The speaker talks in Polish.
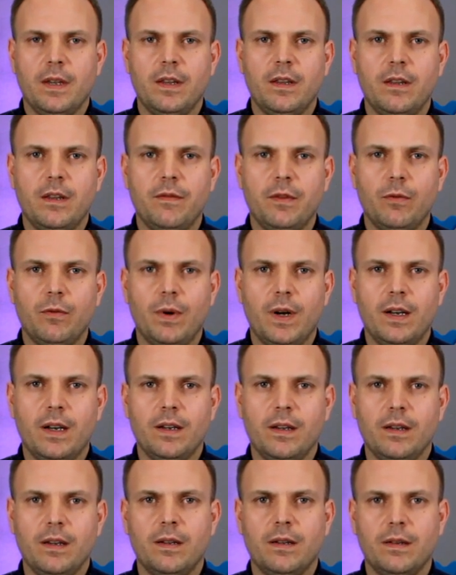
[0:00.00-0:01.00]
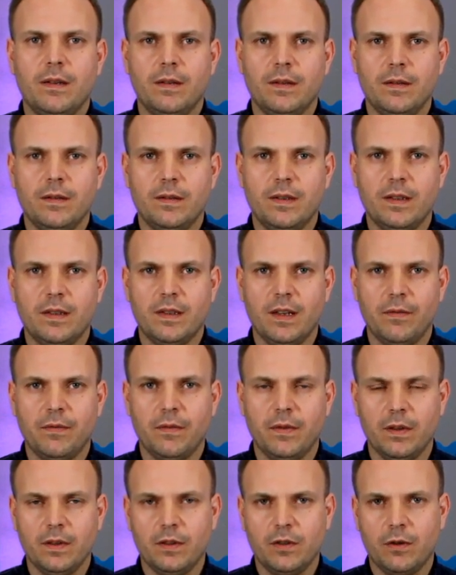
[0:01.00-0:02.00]
indywidualny e,
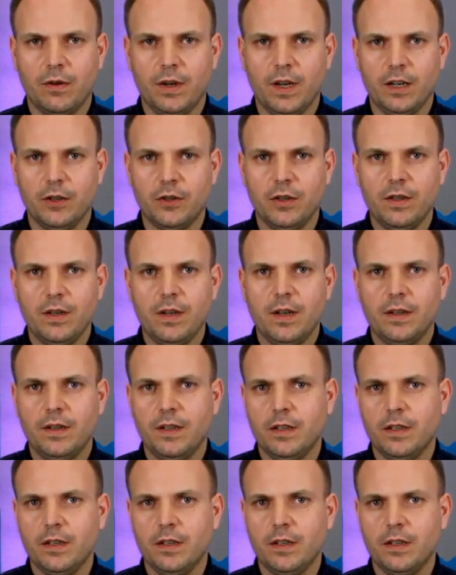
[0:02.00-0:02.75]
zestaw e, skojarzeń,